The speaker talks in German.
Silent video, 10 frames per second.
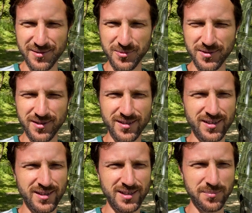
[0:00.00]
Nur
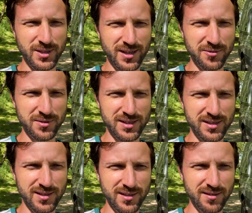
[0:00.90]
ich habe den Eindruck, dass
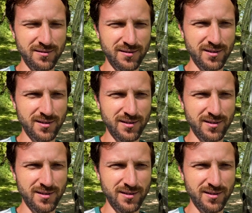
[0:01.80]
sie